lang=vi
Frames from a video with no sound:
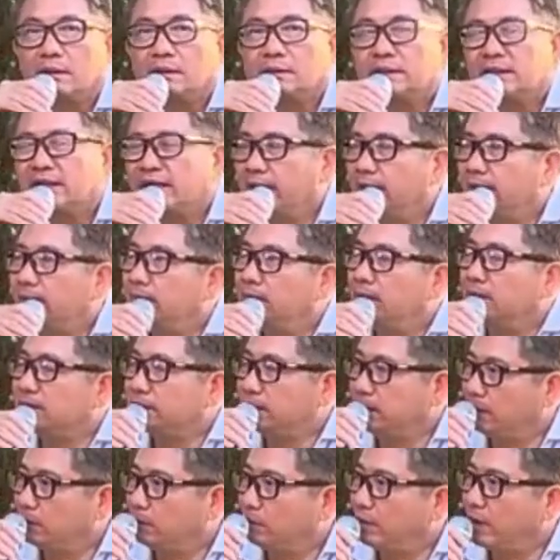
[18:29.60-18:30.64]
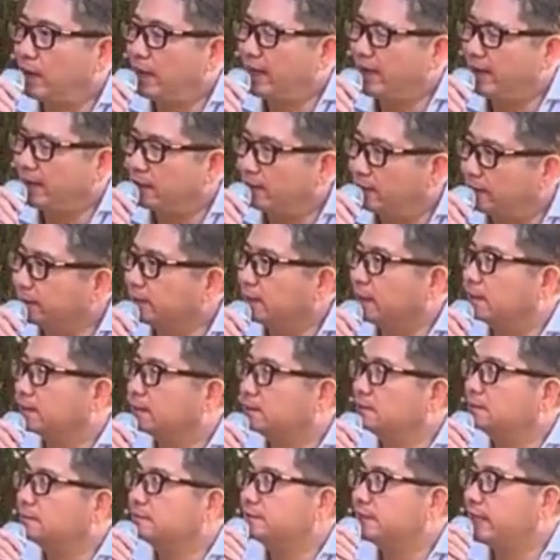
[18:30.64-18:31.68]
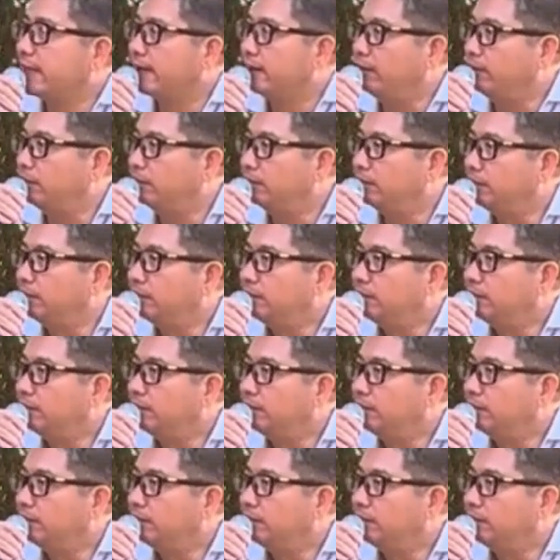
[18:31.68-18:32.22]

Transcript: thì mình chỉ qua khỏi tầng thứ sáu